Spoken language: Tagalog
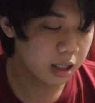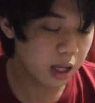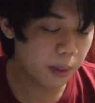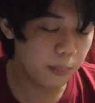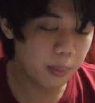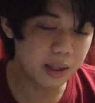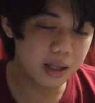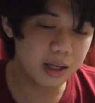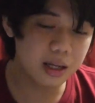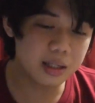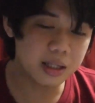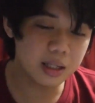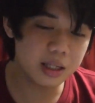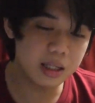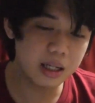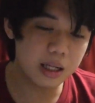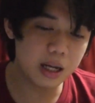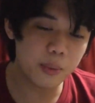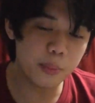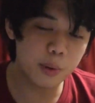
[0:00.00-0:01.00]
Dapat kasi
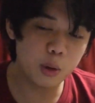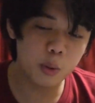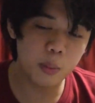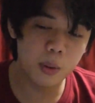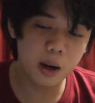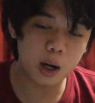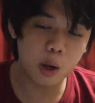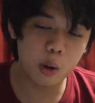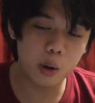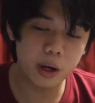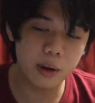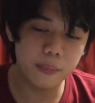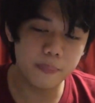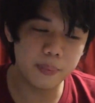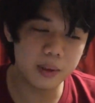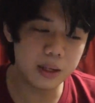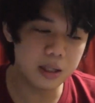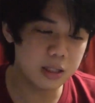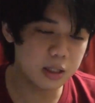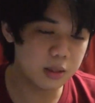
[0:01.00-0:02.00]
hindi kami gumagawa ng
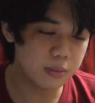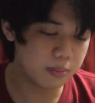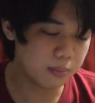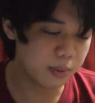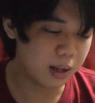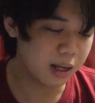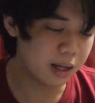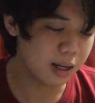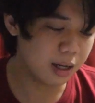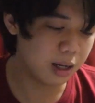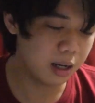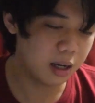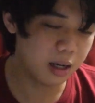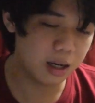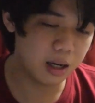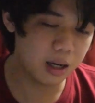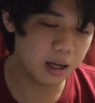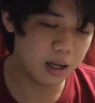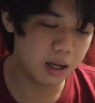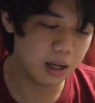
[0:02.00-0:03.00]
plates para
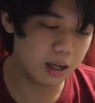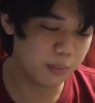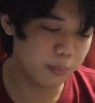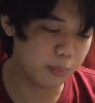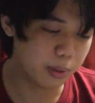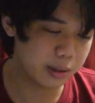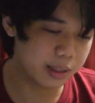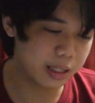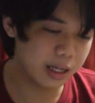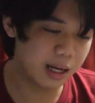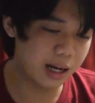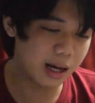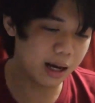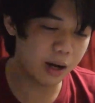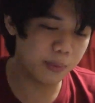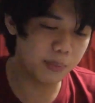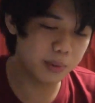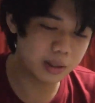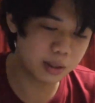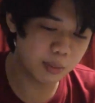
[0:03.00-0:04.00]
pasil lang
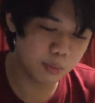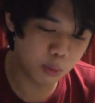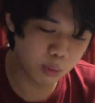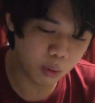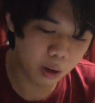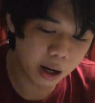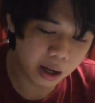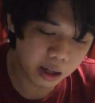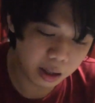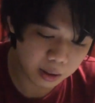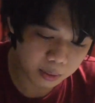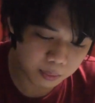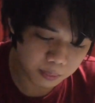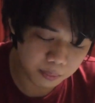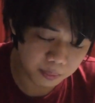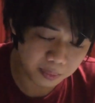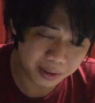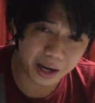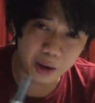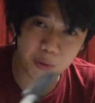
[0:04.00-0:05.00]
kami sa buhay.
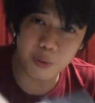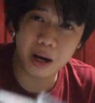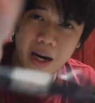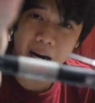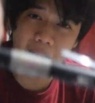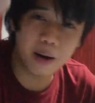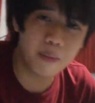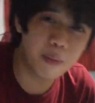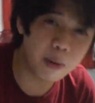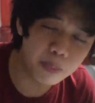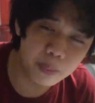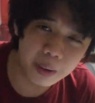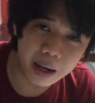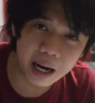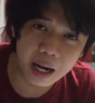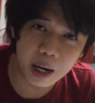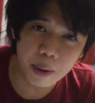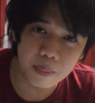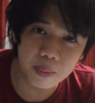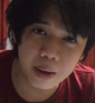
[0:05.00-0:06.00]
Kaya huwag ka na
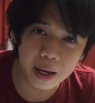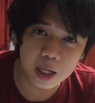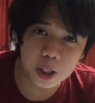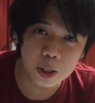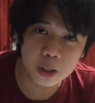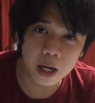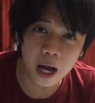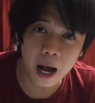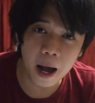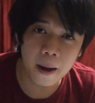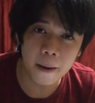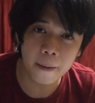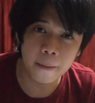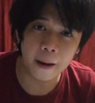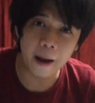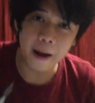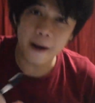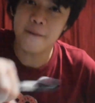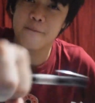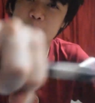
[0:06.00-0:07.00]
magbigay ng plates, ha?
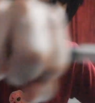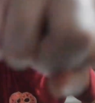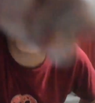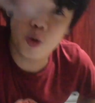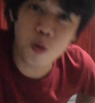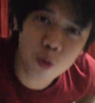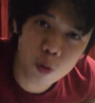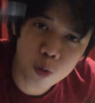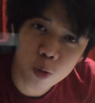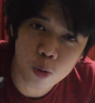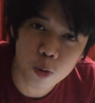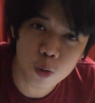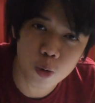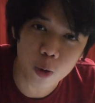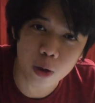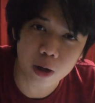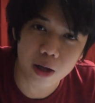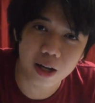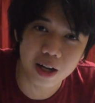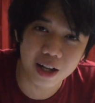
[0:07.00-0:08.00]
Ha?
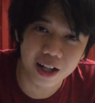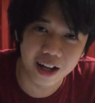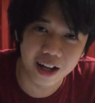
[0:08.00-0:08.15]
Tuwing.